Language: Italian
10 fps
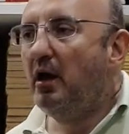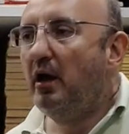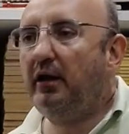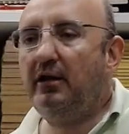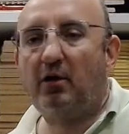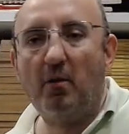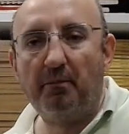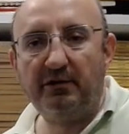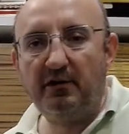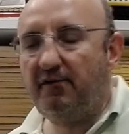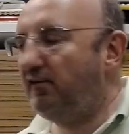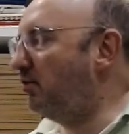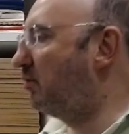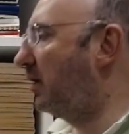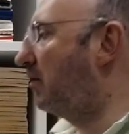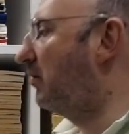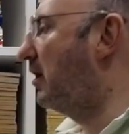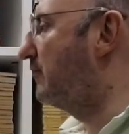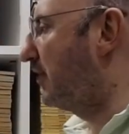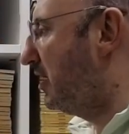in competizione con la
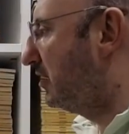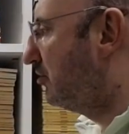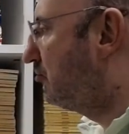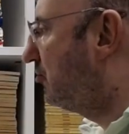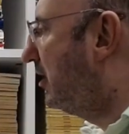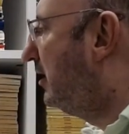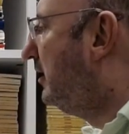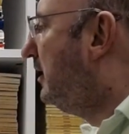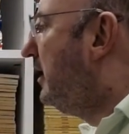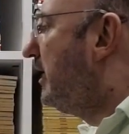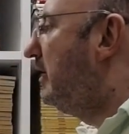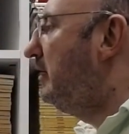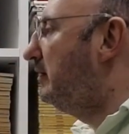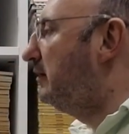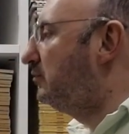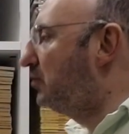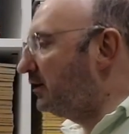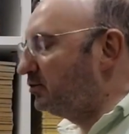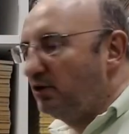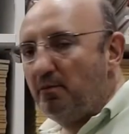Francia il
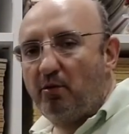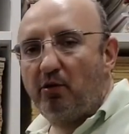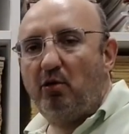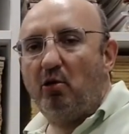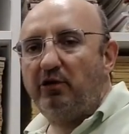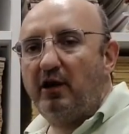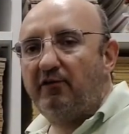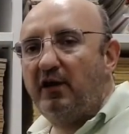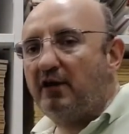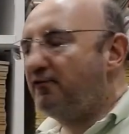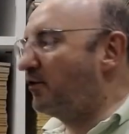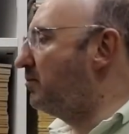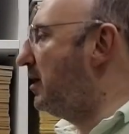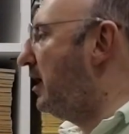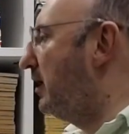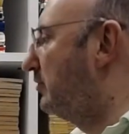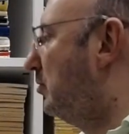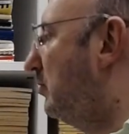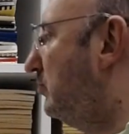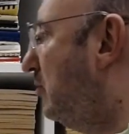Ducato di Borgogna si era
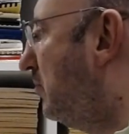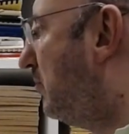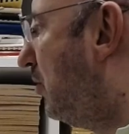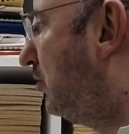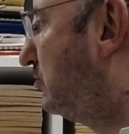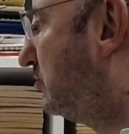formato non molto